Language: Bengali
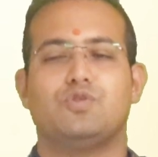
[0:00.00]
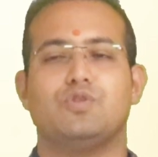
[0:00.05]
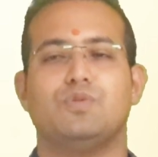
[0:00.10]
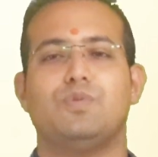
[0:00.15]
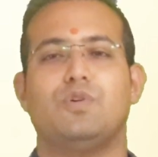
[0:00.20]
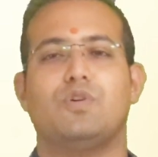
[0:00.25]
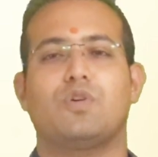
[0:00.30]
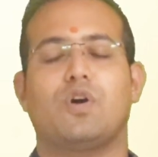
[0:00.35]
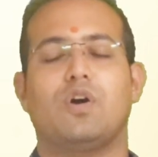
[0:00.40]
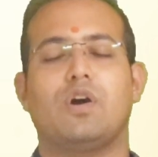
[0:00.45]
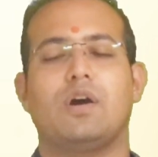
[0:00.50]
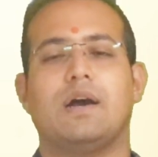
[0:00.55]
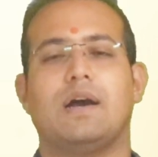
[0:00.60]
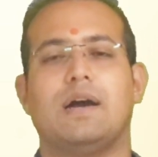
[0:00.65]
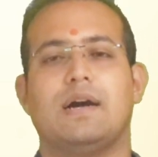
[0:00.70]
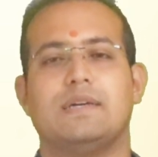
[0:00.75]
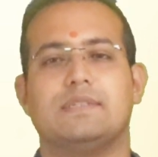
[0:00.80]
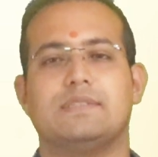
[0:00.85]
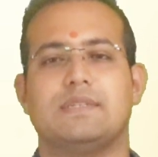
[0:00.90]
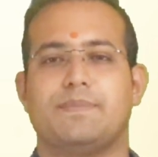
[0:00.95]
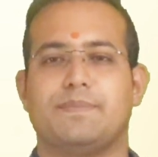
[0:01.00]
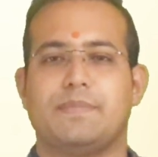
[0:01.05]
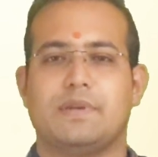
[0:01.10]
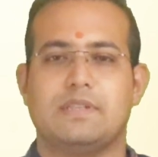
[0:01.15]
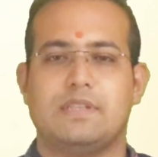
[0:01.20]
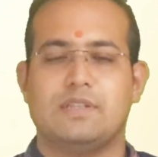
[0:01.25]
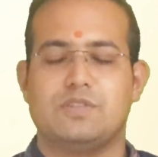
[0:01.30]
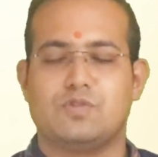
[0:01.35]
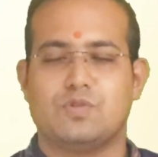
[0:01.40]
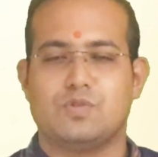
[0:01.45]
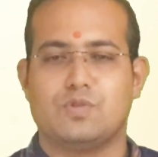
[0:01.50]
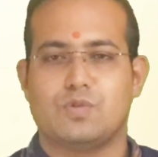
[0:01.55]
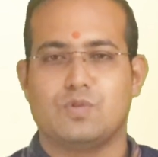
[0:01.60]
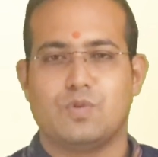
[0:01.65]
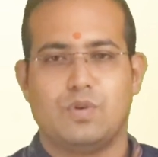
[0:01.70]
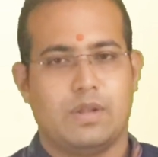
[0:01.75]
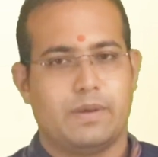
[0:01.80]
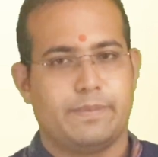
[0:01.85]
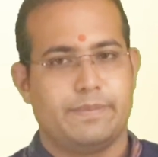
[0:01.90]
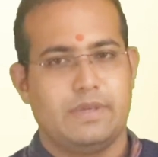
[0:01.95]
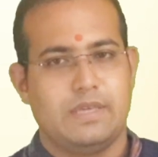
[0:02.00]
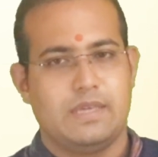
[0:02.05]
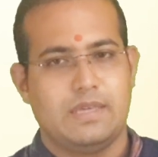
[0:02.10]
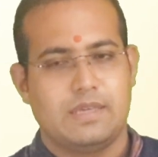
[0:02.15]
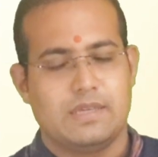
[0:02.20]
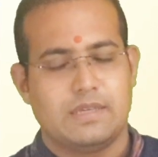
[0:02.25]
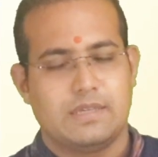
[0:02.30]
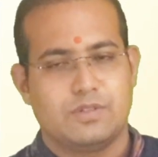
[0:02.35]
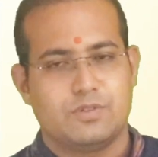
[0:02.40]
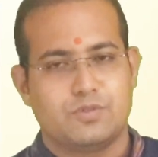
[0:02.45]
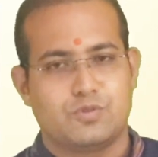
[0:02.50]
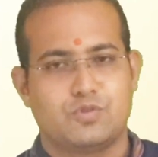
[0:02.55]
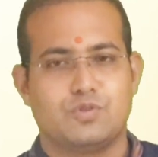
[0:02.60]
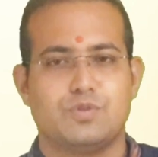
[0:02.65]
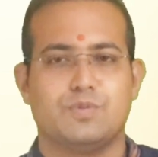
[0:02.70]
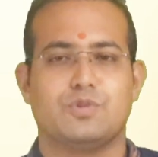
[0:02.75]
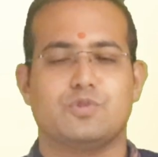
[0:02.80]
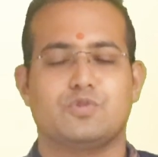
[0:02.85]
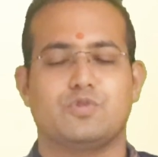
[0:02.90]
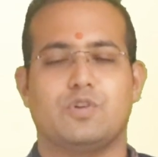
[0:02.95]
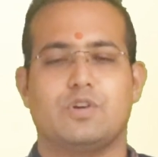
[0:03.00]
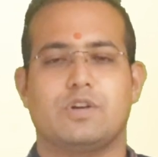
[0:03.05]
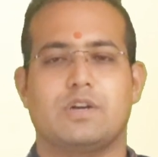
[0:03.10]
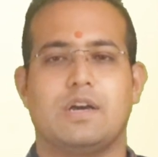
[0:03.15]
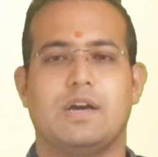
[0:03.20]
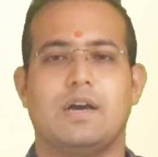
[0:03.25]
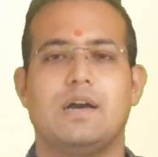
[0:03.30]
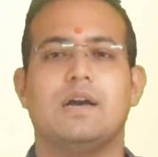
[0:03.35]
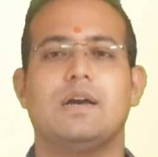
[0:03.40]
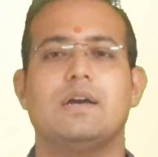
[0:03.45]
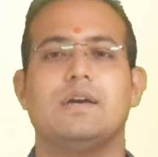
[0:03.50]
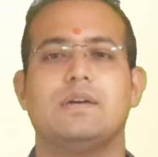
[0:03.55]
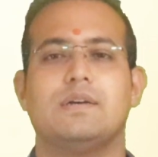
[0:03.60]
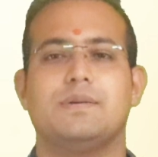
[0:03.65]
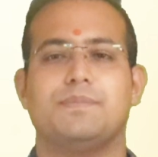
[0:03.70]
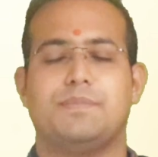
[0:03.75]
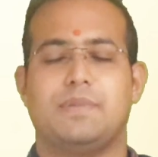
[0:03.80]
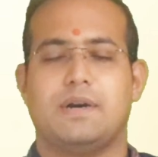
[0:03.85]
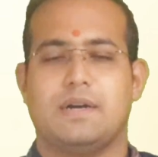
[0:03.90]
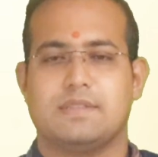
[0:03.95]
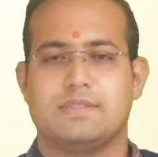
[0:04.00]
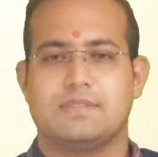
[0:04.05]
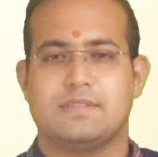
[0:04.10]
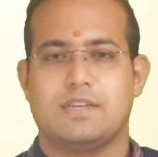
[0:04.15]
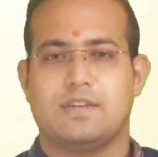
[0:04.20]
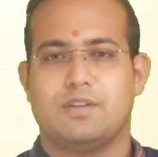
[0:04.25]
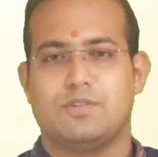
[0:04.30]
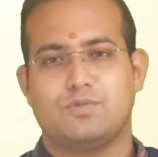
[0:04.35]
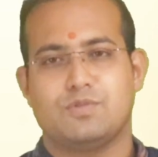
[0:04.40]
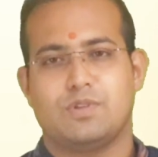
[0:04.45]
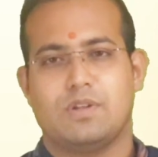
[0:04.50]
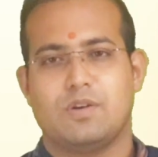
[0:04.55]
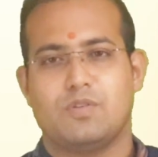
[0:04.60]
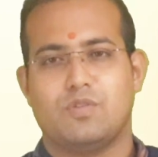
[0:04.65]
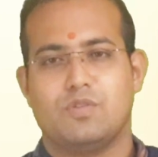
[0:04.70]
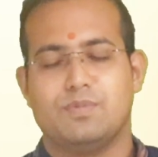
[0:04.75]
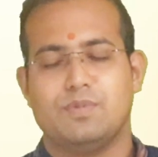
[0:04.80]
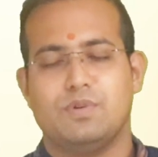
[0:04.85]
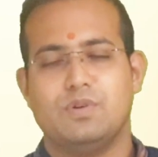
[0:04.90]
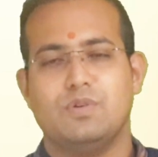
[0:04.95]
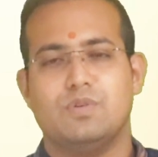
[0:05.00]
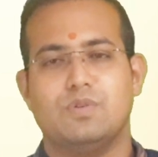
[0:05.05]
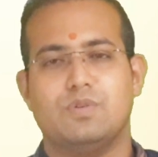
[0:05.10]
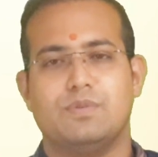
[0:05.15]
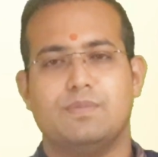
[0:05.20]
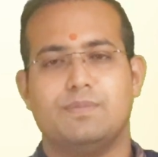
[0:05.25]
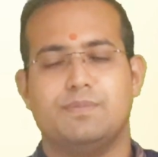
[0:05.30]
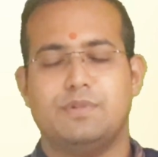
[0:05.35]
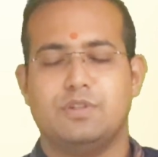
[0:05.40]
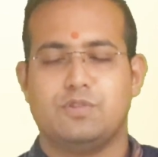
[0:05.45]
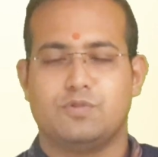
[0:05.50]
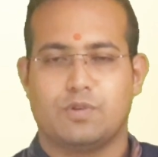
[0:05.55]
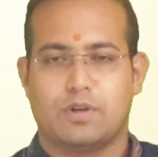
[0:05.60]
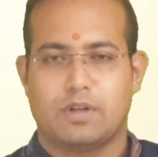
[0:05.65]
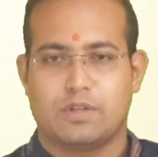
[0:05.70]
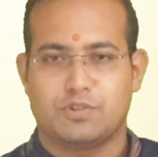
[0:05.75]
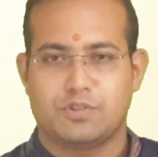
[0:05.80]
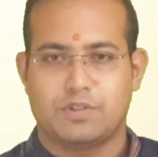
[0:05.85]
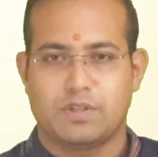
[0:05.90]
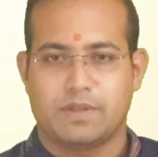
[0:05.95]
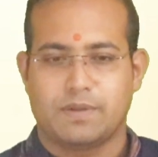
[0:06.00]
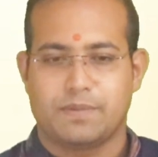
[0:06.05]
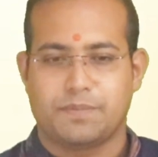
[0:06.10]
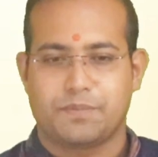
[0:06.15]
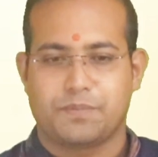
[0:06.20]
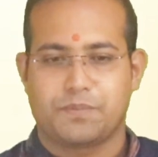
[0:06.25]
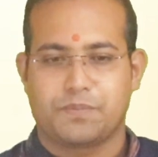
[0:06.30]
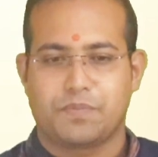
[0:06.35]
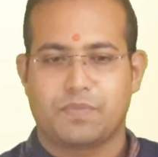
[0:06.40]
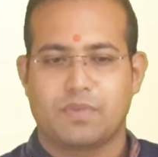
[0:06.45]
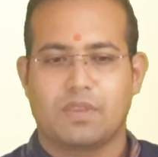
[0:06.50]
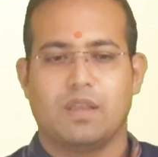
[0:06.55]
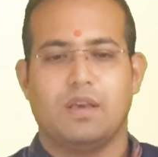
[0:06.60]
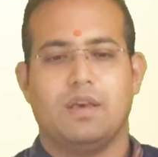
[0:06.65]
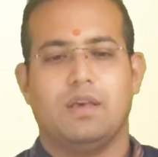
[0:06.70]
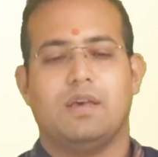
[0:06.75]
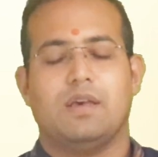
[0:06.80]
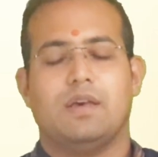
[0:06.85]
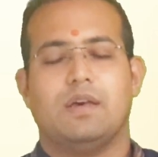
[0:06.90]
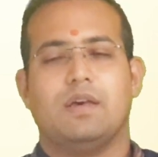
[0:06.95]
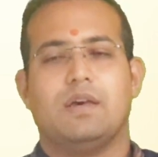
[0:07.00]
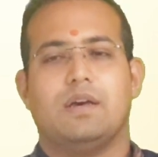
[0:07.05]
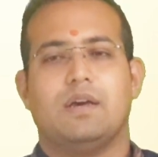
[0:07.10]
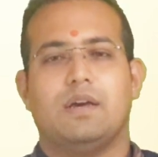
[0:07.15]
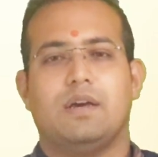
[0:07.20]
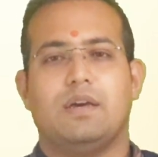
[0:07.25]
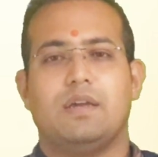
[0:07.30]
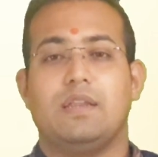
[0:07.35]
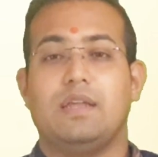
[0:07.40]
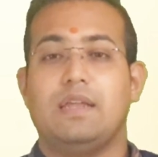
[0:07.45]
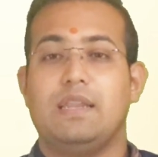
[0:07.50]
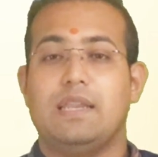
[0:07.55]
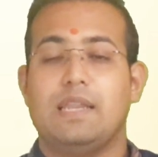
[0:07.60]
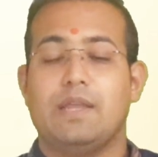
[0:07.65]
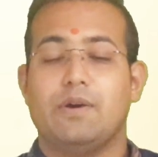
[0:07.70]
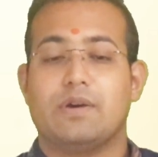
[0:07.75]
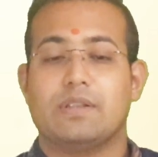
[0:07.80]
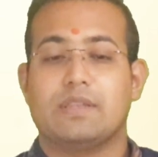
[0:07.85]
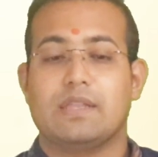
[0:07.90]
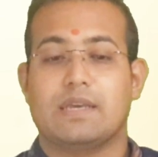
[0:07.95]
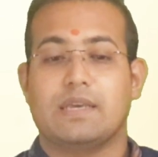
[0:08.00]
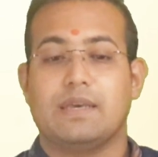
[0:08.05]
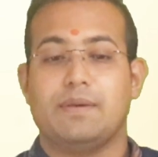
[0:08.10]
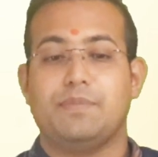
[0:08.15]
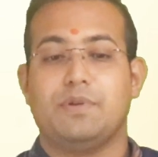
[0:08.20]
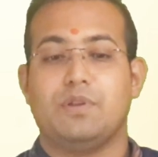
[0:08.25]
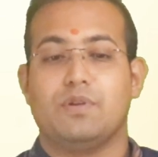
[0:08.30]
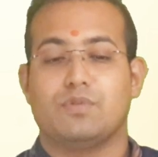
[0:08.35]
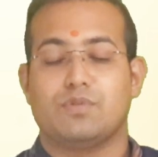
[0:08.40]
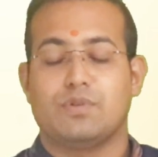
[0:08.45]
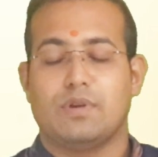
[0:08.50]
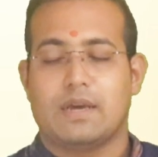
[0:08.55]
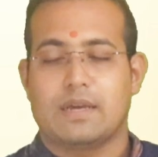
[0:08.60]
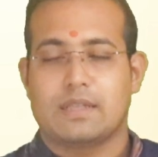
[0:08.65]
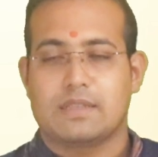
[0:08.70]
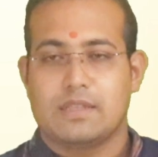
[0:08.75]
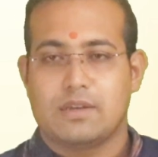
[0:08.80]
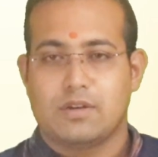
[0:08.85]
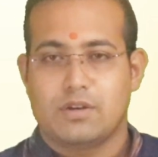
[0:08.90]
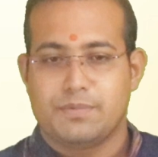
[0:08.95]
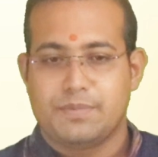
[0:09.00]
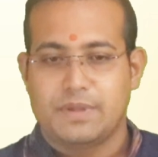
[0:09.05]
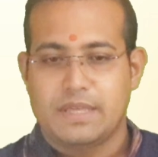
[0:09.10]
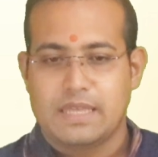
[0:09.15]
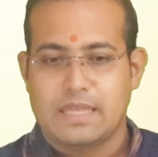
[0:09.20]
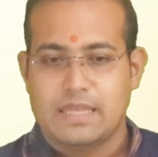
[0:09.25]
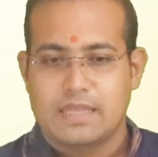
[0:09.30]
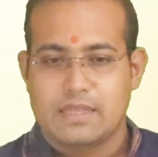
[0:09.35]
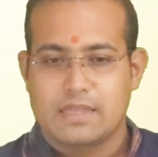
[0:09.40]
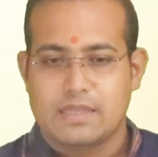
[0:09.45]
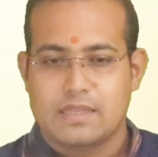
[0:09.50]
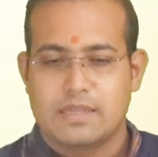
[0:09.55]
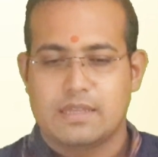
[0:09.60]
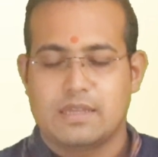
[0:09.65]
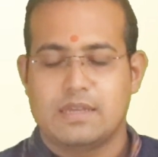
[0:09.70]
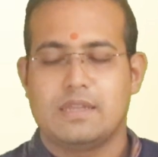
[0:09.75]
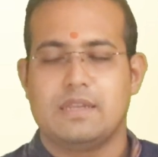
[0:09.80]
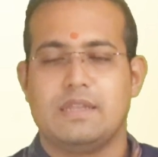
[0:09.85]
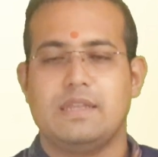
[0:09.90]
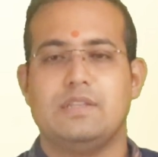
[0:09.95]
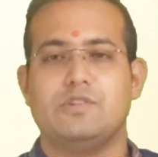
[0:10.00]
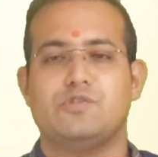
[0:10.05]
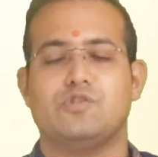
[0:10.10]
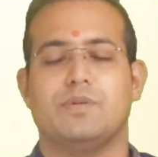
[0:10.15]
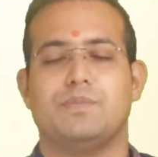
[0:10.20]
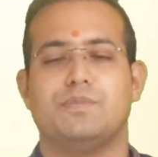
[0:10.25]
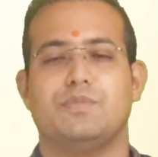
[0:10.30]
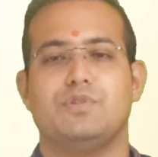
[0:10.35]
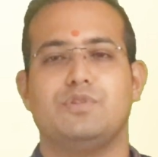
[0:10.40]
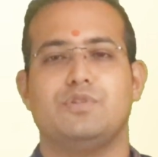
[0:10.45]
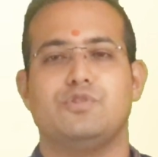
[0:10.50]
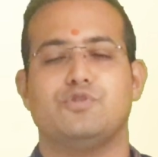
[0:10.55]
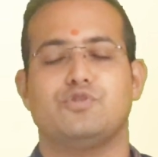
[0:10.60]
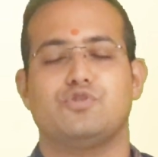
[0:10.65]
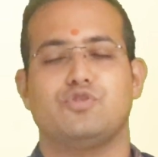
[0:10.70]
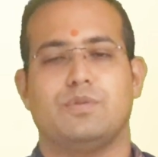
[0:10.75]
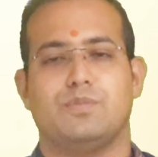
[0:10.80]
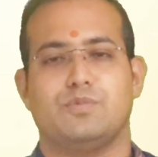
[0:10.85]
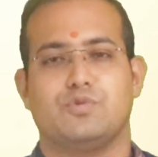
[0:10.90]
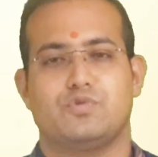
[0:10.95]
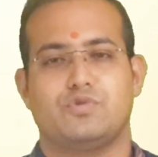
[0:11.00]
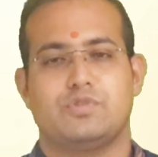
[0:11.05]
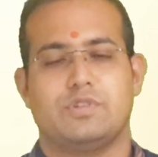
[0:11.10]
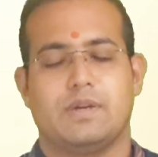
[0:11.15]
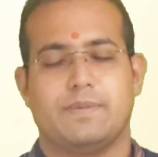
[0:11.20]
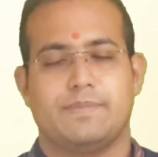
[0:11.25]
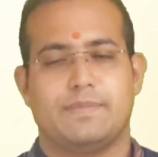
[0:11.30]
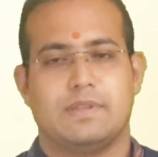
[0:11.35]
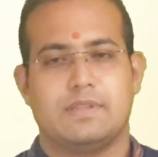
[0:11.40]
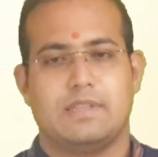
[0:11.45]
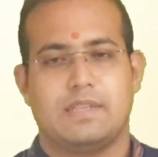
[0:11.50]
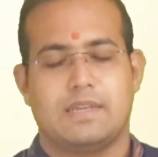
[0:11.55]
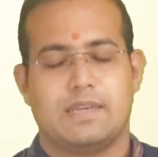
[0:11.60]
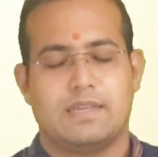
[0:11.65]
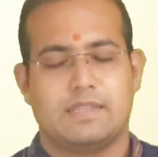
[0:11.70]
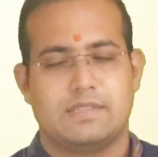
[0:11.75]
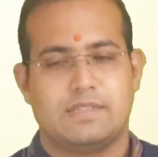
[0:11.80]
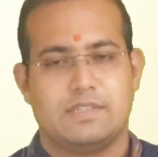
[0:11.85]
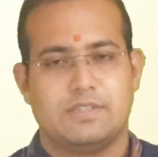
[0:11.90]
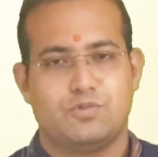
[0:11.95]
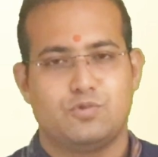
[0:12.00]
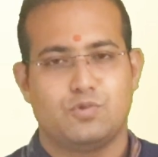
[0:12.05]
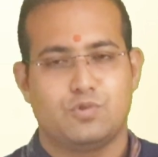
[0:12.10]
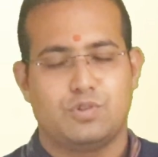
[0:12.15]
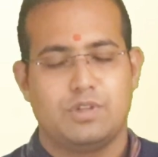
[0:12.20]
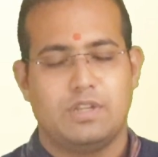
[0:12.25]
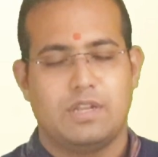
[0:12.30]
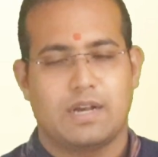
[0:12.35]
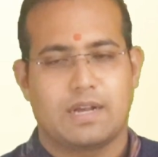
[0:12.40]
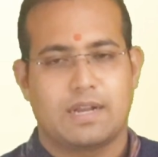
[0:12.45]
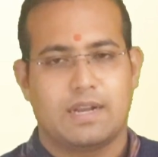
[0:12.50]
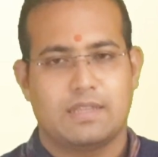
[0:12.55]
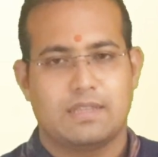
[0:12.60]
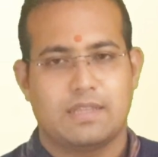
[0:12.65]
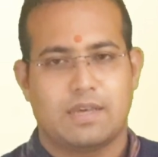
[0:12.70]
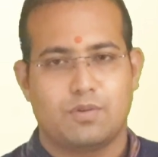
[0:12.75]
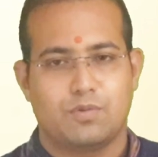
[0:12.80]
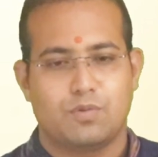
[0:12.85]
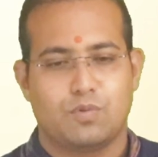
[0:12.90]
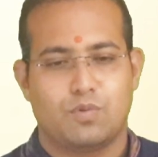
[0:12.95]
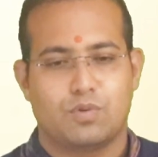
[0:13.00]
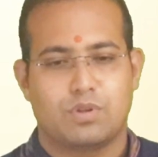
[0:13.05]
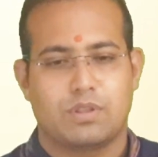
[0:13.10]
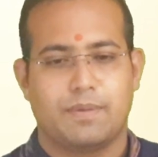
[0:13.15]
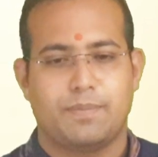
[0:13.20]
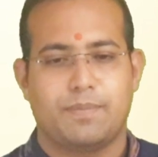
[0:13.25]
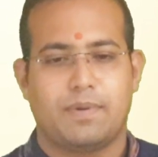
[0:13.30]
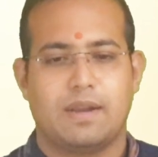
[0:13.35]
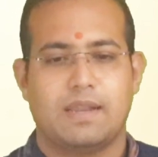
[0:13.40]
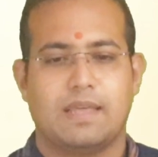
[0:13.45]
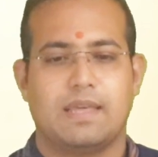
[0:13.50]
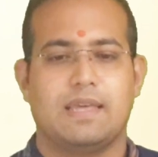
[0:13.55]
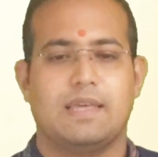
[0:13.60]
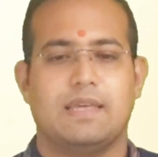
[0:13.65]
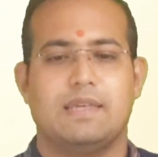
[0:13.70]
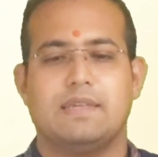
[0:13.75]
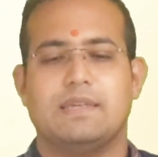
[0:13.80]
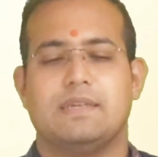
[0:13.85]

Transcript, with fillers: শুভ রং আজ আপনাদের জন্য গোলাপি শুভ সংখ্যা পাঁচ আলোচনা করব রাশি ঋণ নেওয়া থেকে বিরত রাখতে হবে ঋণ সম্বন্ধীয় সমস্যা আপনাদের ক্ষেত্রে জটিল আকার ধারণ করতে পারে